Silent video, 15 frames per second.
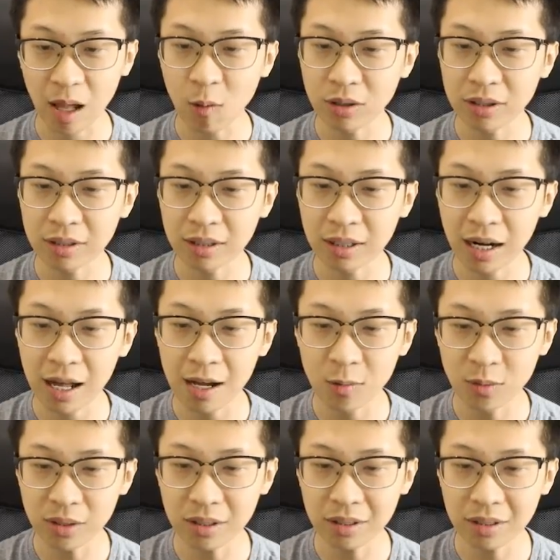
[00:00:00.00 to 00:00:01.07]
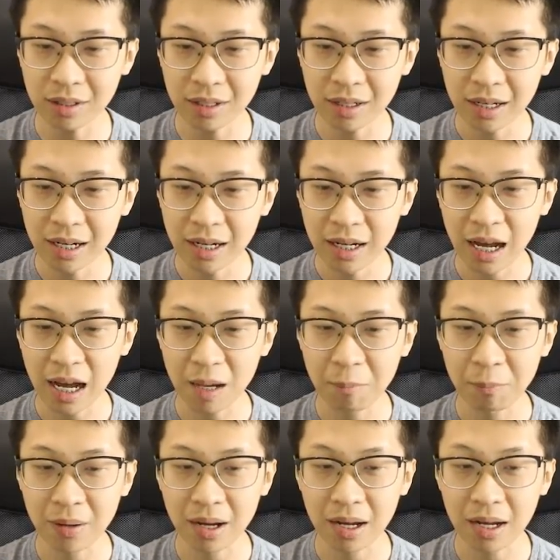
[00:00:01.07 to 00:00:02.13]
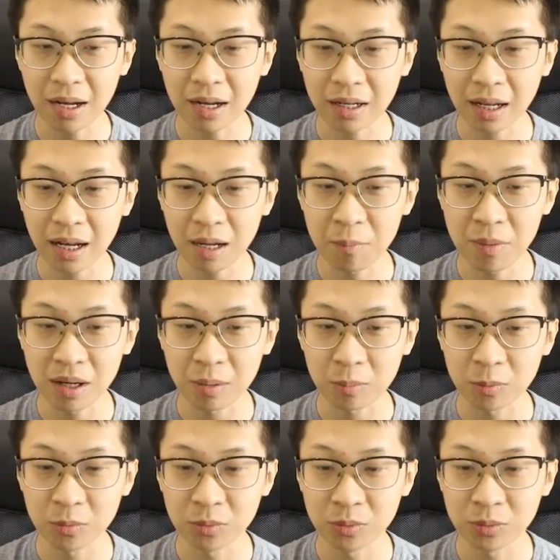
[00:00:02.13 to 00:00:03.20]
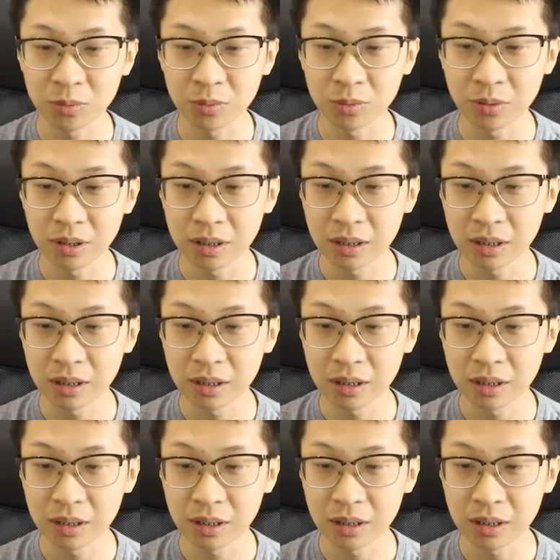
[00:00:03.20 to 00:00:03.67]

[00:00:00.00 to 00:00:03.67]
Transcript: lawyer, lawyer. Apa kabarmu?